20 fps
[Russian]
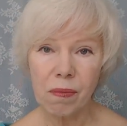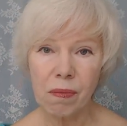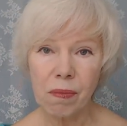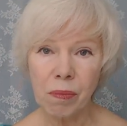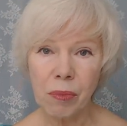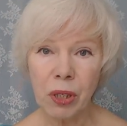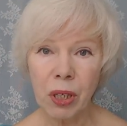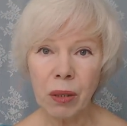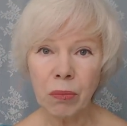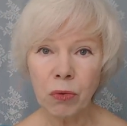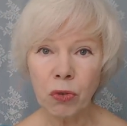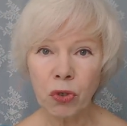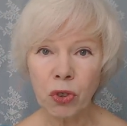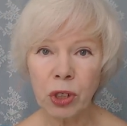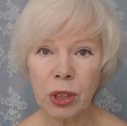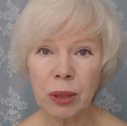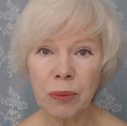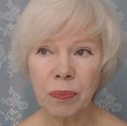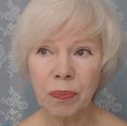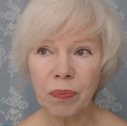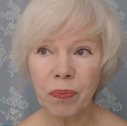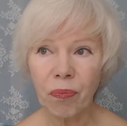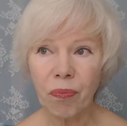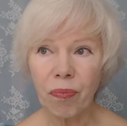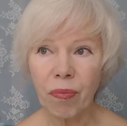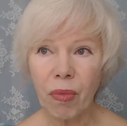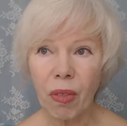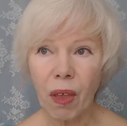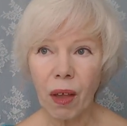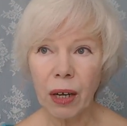Потому что
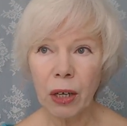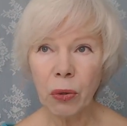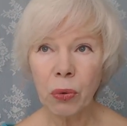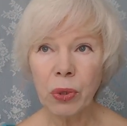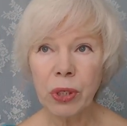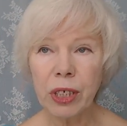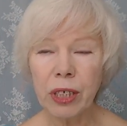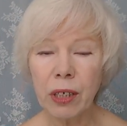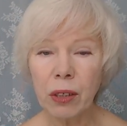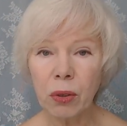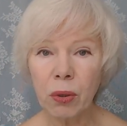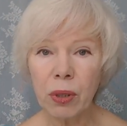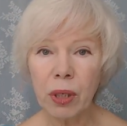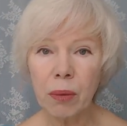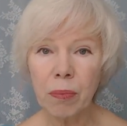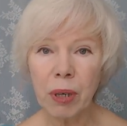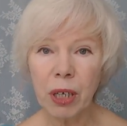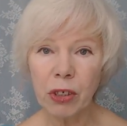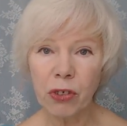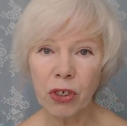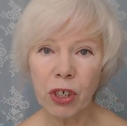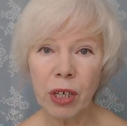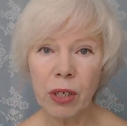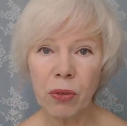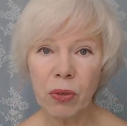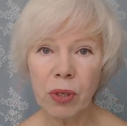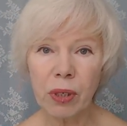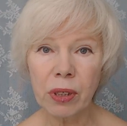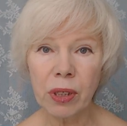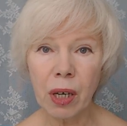люди, которые
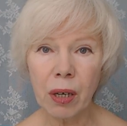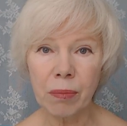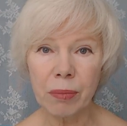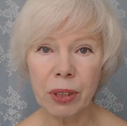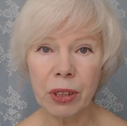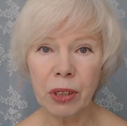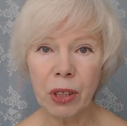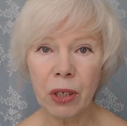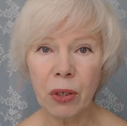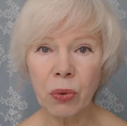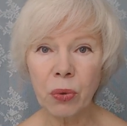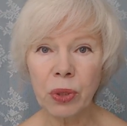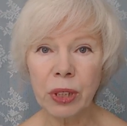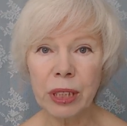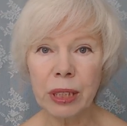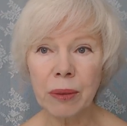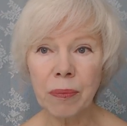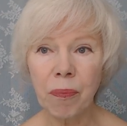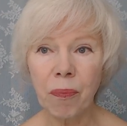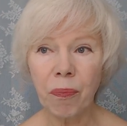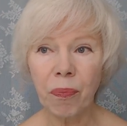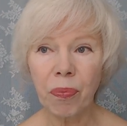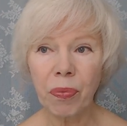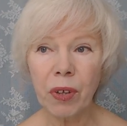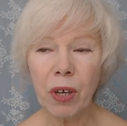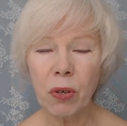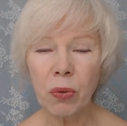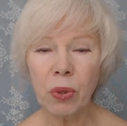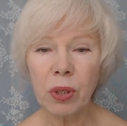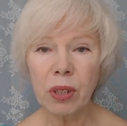обращаются к нам, это люди
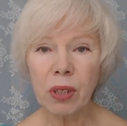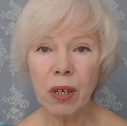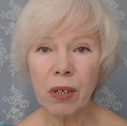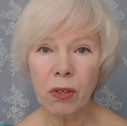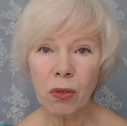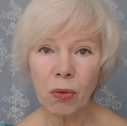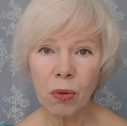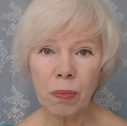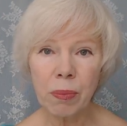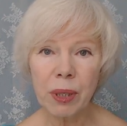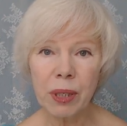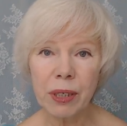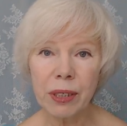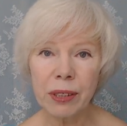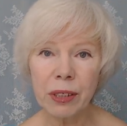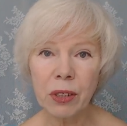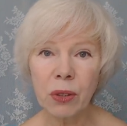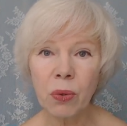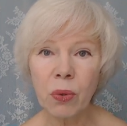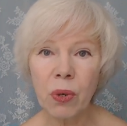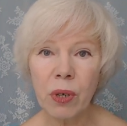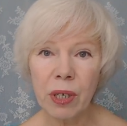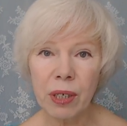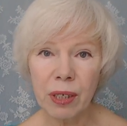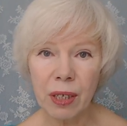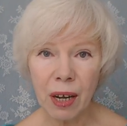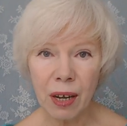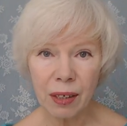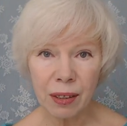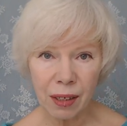какой-то особой категории
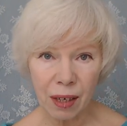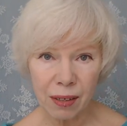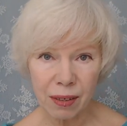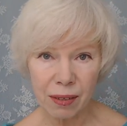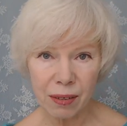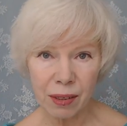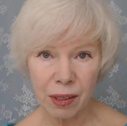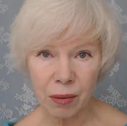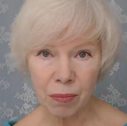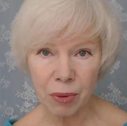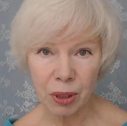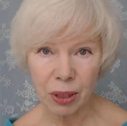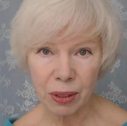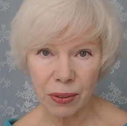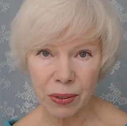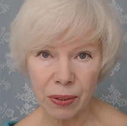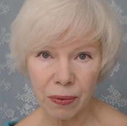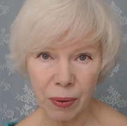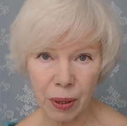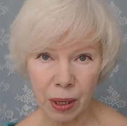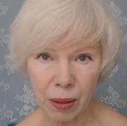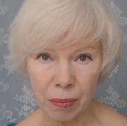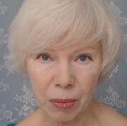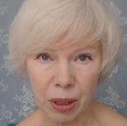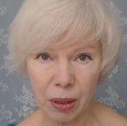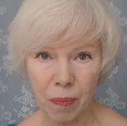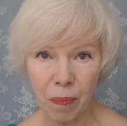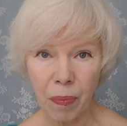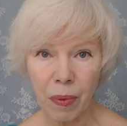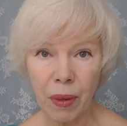для нас именно с
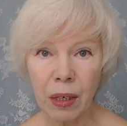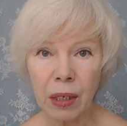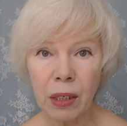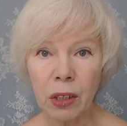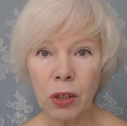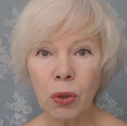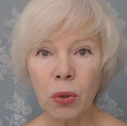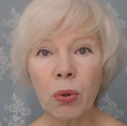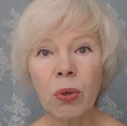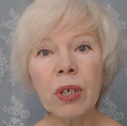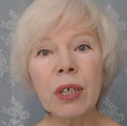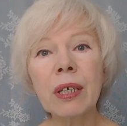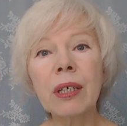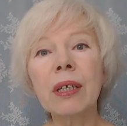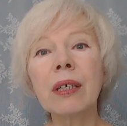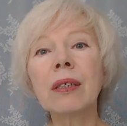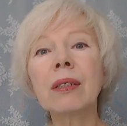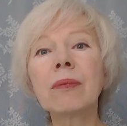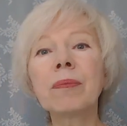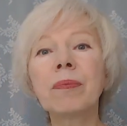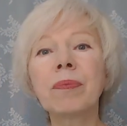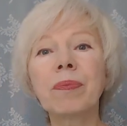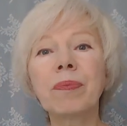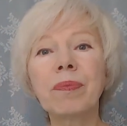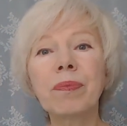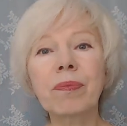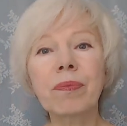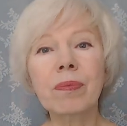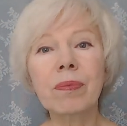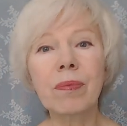вами. Только
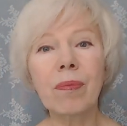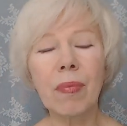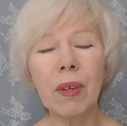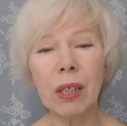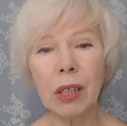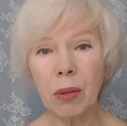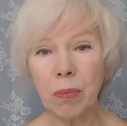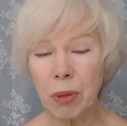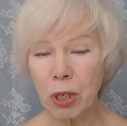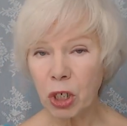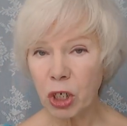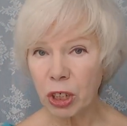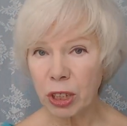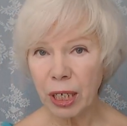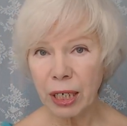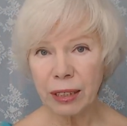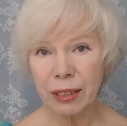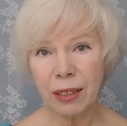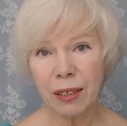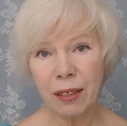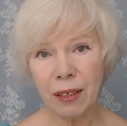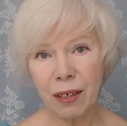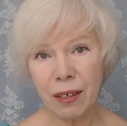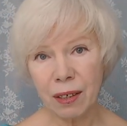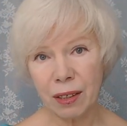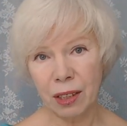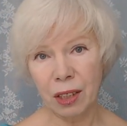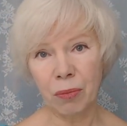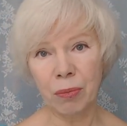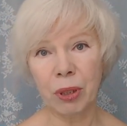доброжелательное к
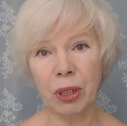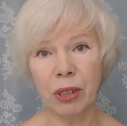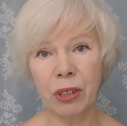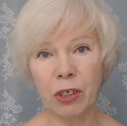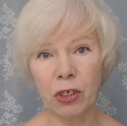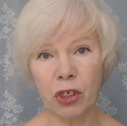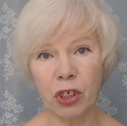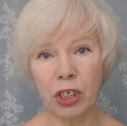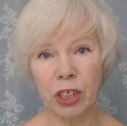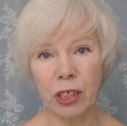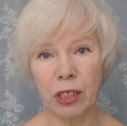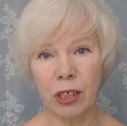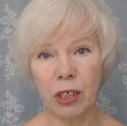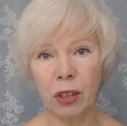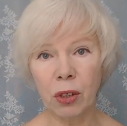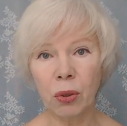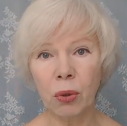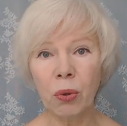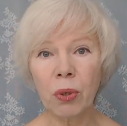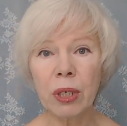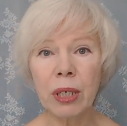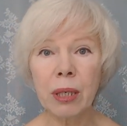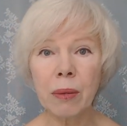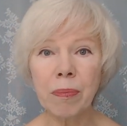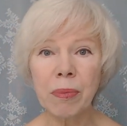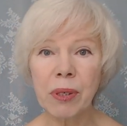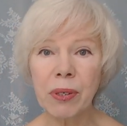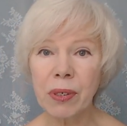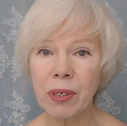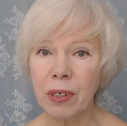ним отношение, только
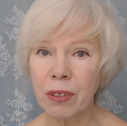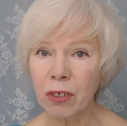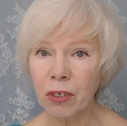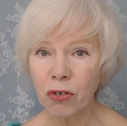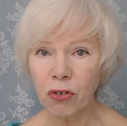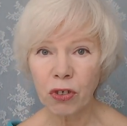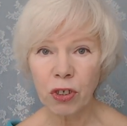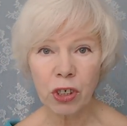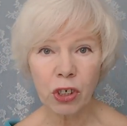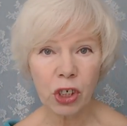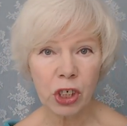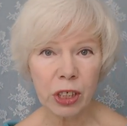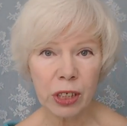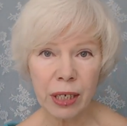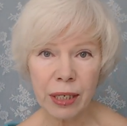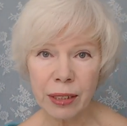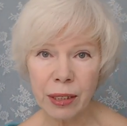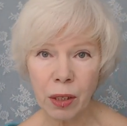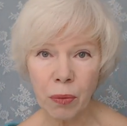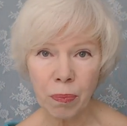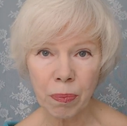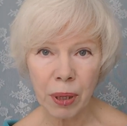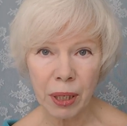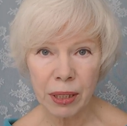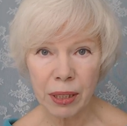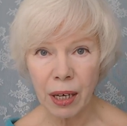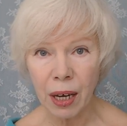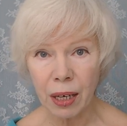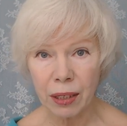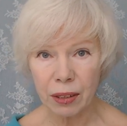бесконечное желание
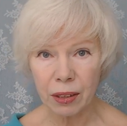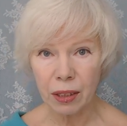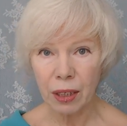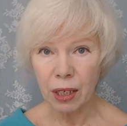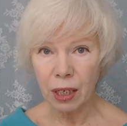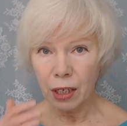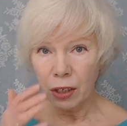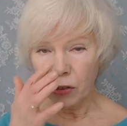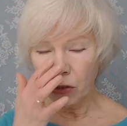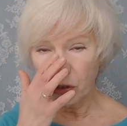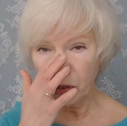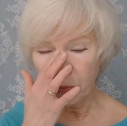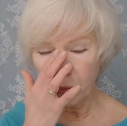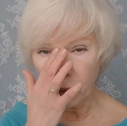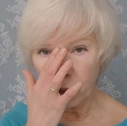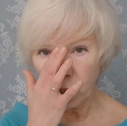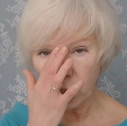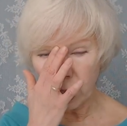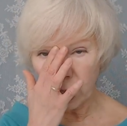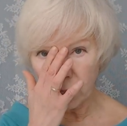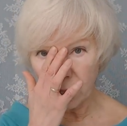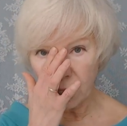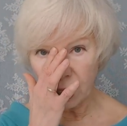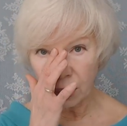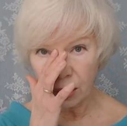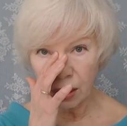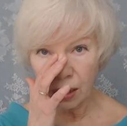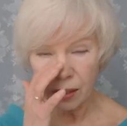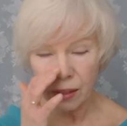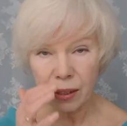понять, чего же они от
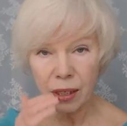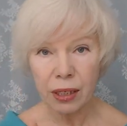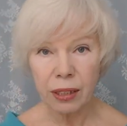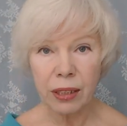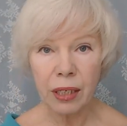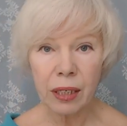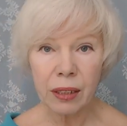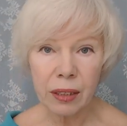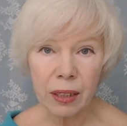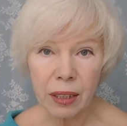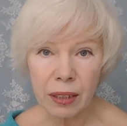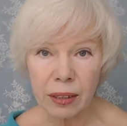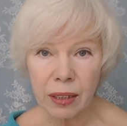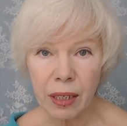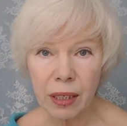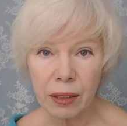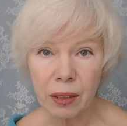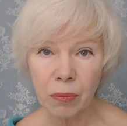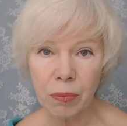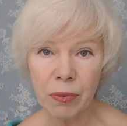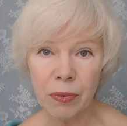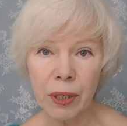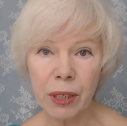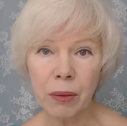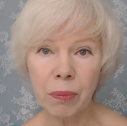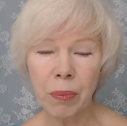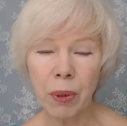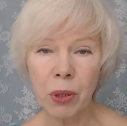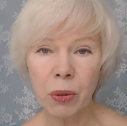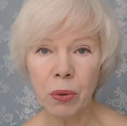нас хотят, хотя это
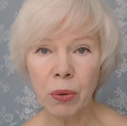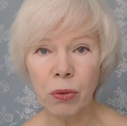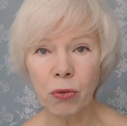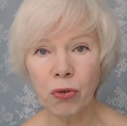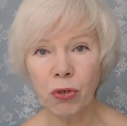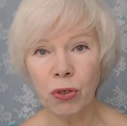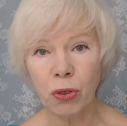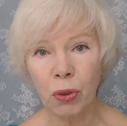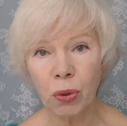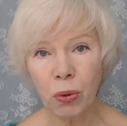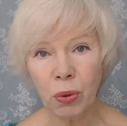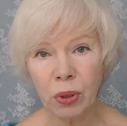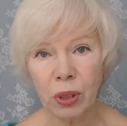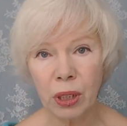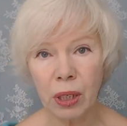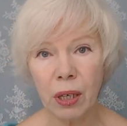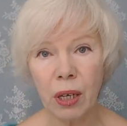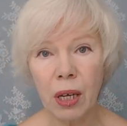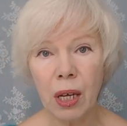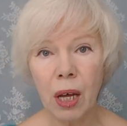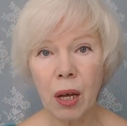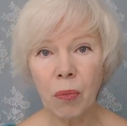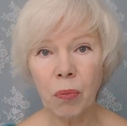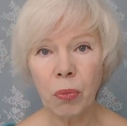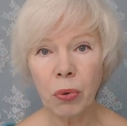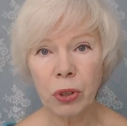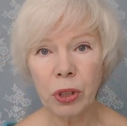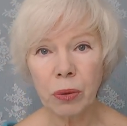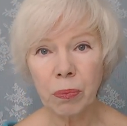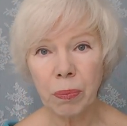бывает порой очень трудно,
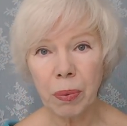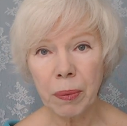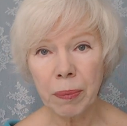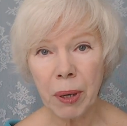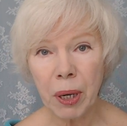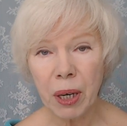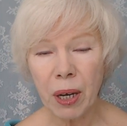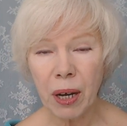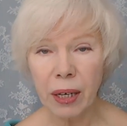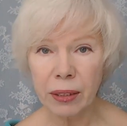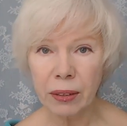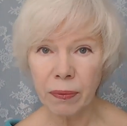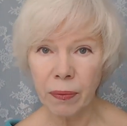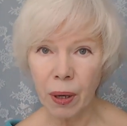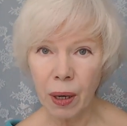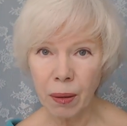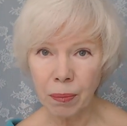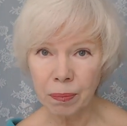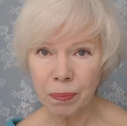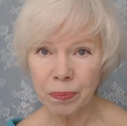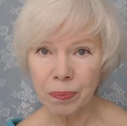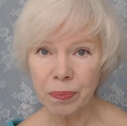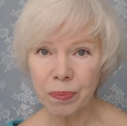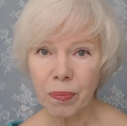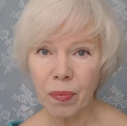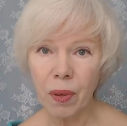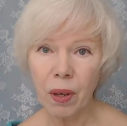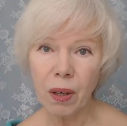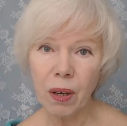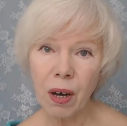будет помогать вам
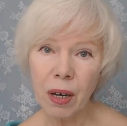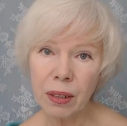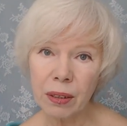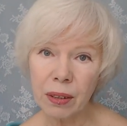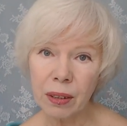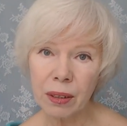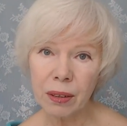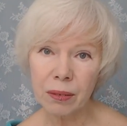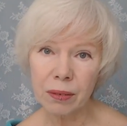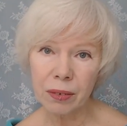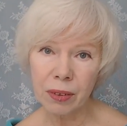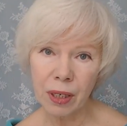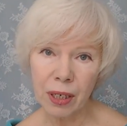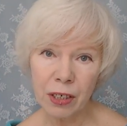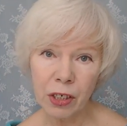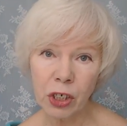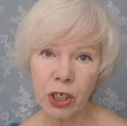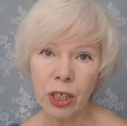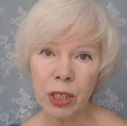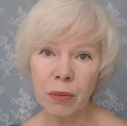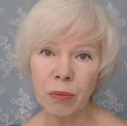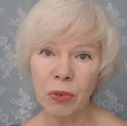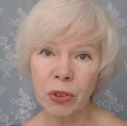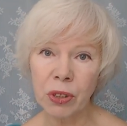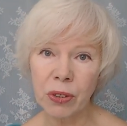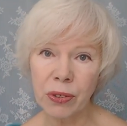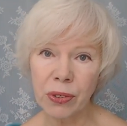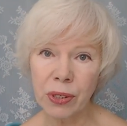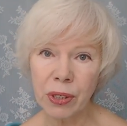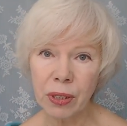как-то дальше
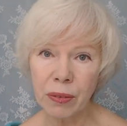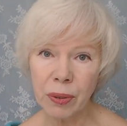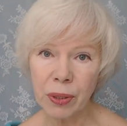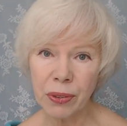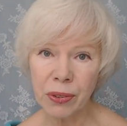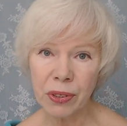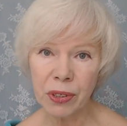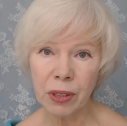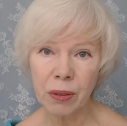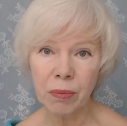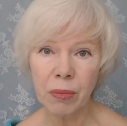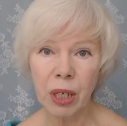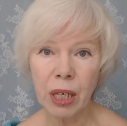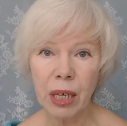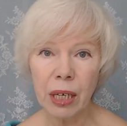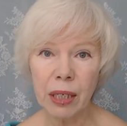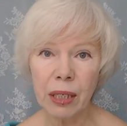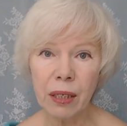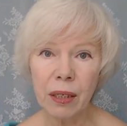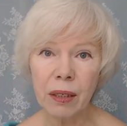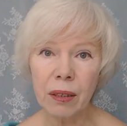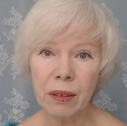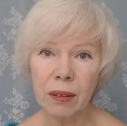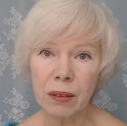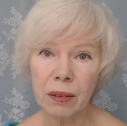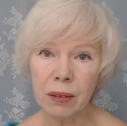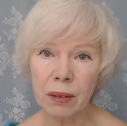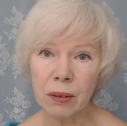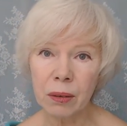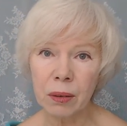коммуницировать с ним и
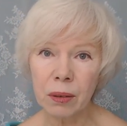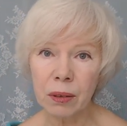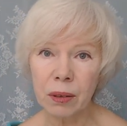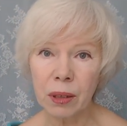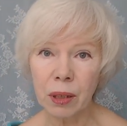э, к